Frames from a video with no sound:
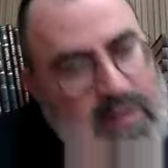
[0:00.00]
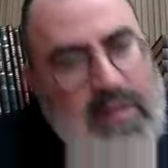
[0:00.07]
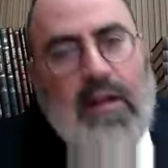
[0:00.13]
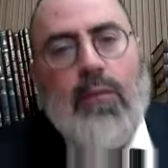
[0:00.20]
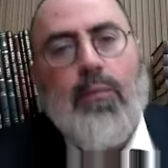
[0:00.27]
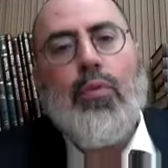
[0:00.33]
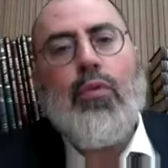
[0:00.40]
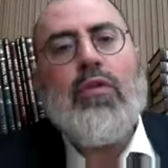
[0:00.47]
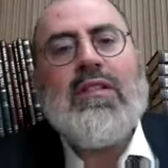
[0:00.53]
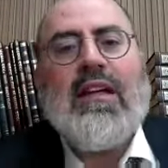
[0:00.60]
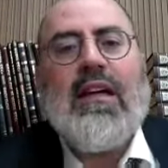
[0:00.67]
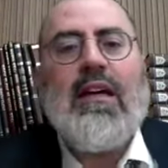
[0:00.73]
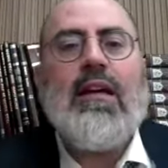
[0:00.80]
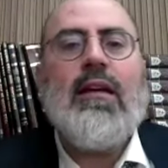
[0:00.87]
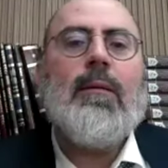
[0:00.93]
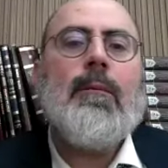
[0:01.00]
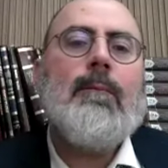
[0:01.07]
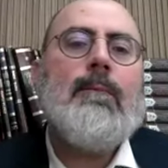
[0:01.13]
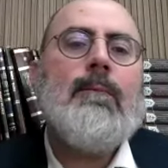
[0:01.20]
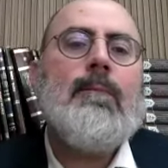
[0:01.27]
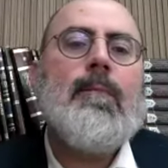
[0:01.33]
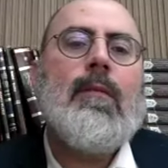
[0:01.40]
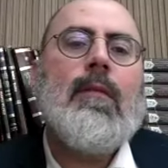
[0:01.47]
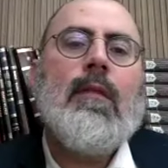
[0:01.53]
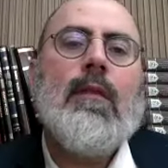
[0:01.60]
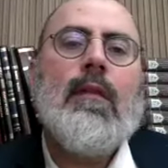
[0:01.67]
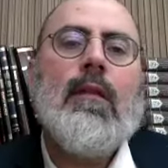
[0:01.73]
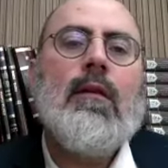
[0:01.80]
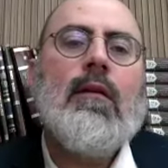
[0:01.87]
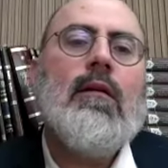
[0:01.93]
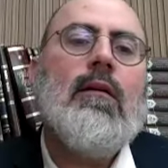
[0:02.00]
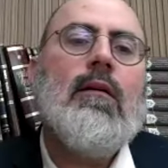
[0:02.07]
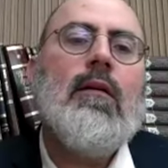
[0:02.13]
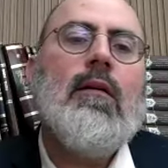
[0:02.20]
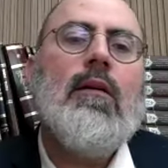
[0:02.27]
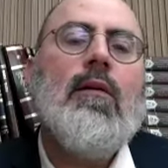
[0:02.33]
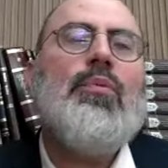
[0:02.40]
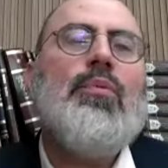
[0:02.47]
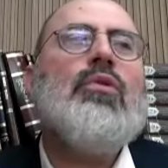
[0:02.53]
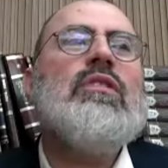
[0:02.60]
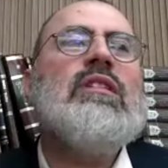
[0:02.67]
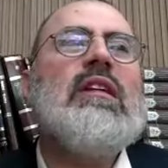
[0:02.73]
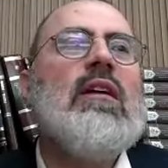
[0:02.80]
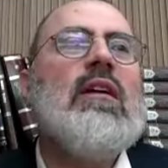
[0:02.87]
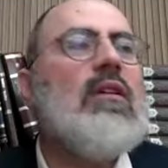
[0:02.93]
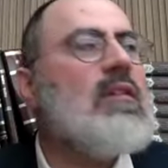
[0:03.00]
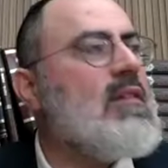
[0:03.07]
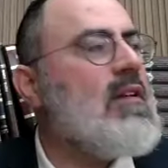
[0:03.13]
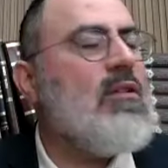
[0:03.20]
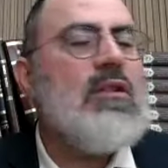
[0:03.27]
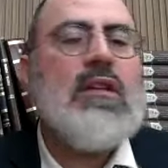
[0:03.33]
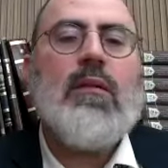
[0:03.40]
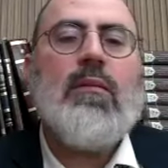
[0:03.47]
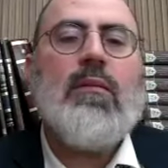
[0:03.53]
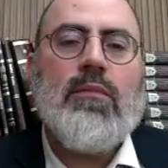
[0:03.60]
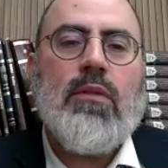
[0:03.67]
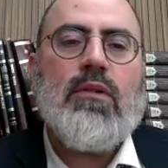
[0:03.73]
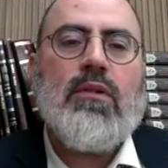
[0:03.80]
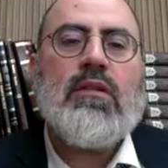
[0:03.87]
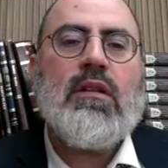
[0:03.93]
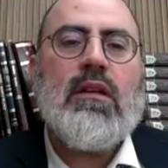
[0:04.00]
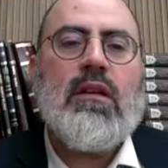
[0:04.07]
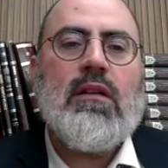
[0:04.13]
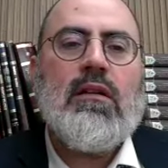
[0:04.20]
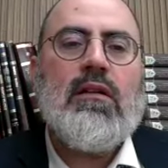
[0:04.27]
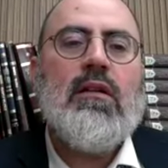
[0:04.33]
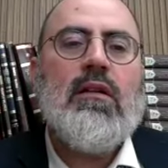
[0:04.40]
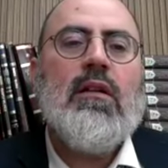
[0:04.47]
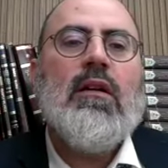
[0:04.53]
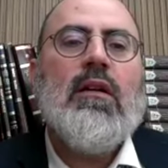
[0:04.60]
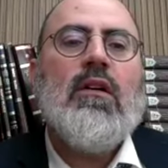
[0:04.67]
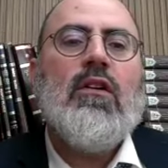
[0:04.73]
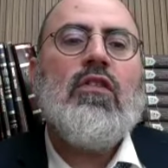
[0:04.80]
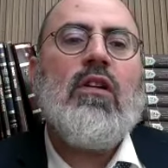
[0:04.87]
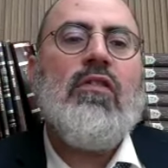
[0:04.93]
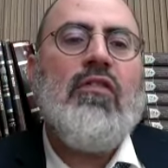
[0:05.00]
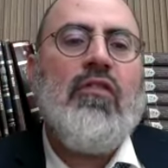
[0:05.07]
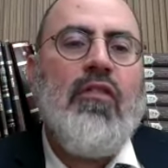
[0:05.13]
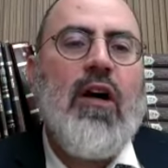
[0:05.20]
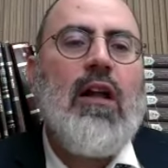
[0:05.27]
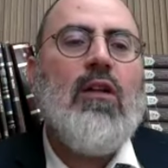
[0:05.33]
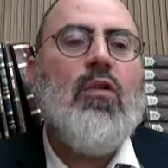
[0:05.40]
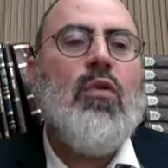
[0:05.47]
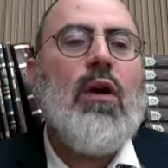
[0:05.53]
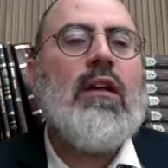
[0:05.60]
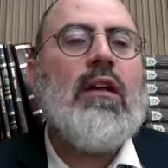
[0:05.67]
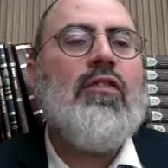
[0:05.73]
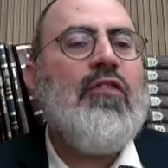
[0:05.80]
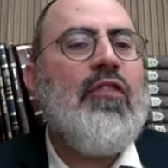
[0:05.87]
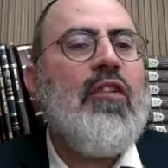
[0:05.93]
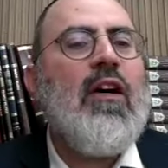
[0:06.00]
prostrés. Prostrés, c'est ça le terme. Prostrés. Shafal nous